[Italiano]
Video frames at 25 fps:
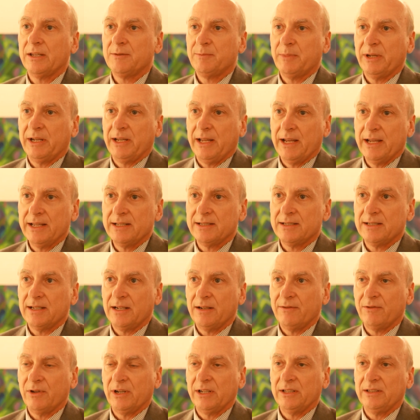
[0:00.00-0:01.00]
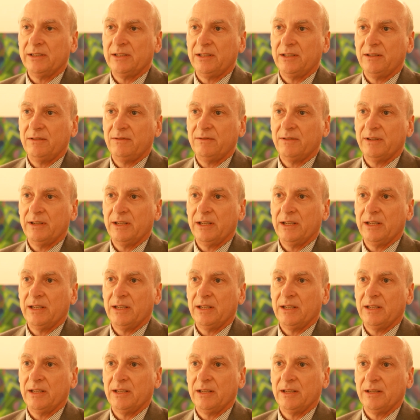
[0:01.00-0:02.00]
esperienze
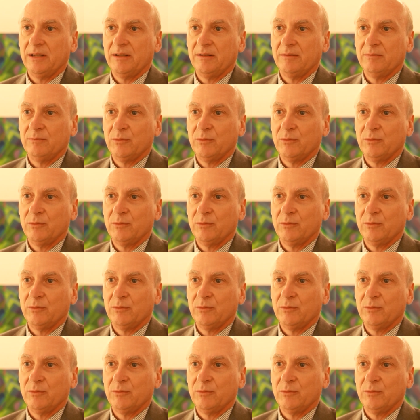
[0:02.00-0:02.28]
lavorative